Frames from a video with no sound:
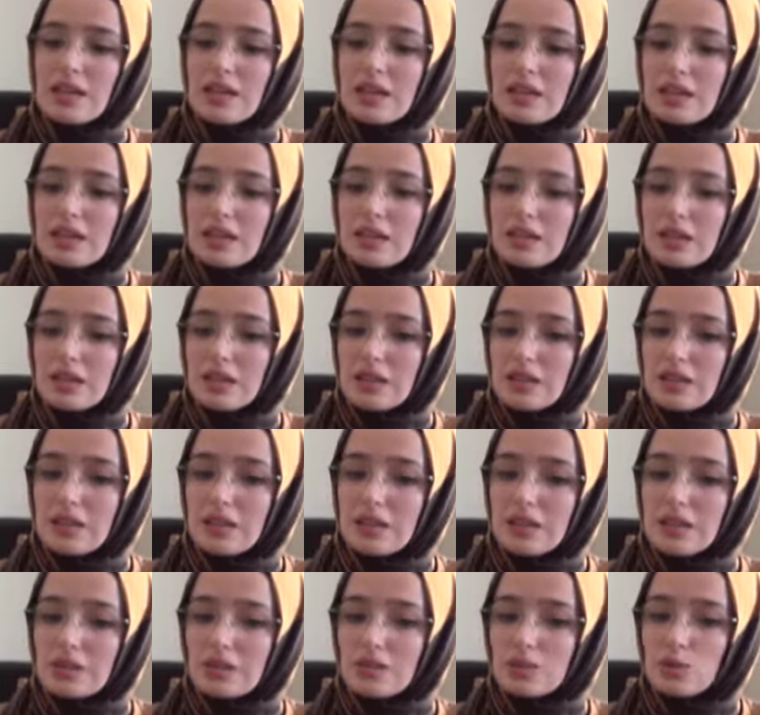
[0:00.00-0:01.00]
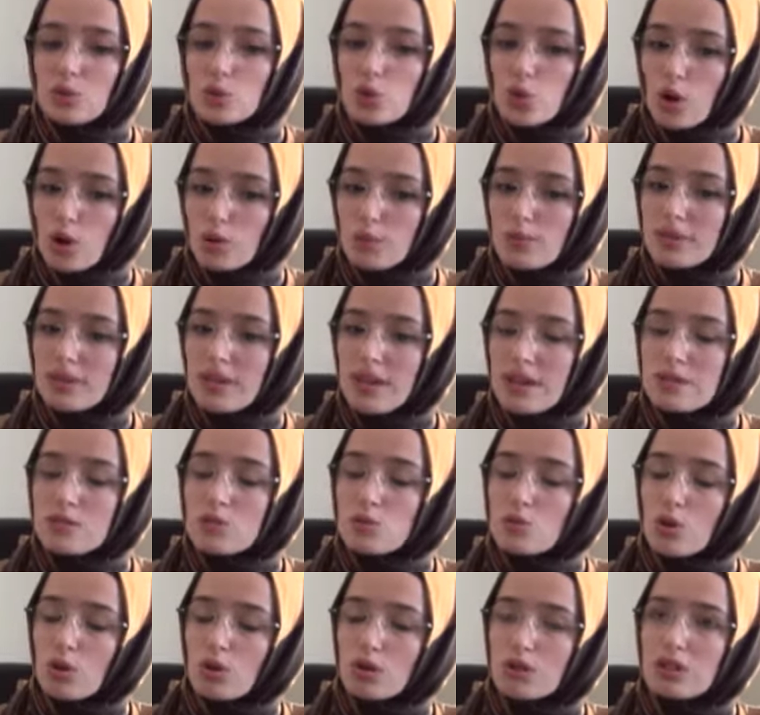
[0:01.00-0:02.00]
E, çorbadan
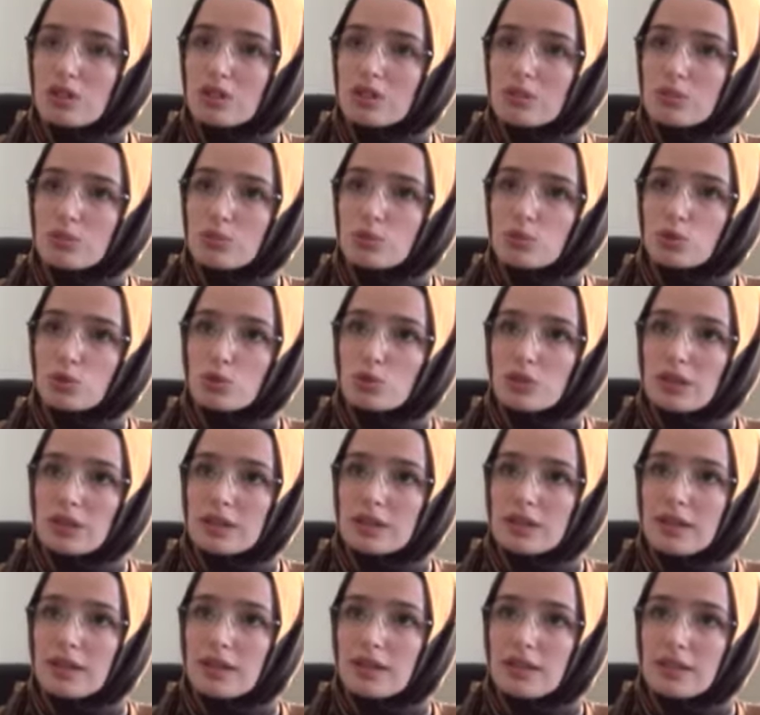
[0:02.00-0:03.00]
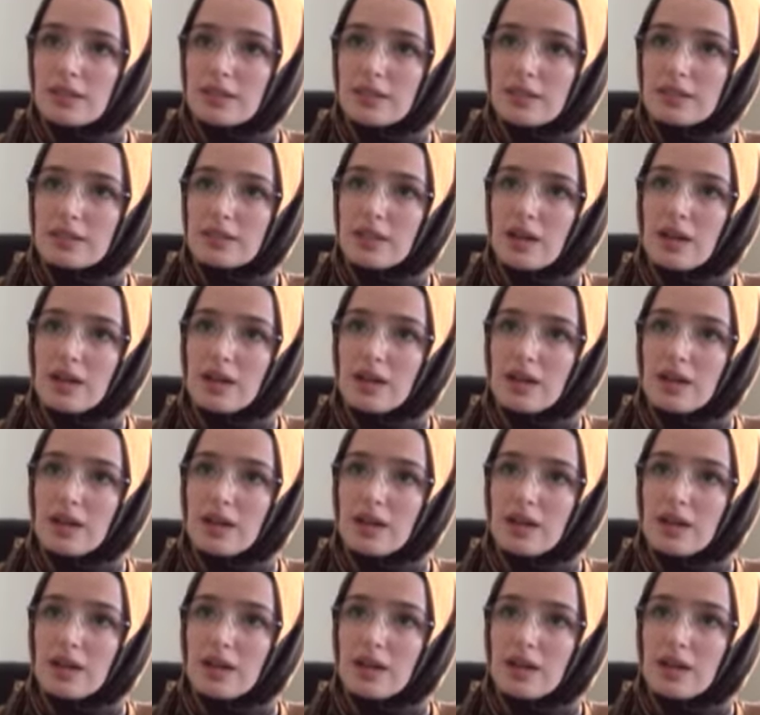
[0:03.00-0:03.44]
sonra mutlaka e,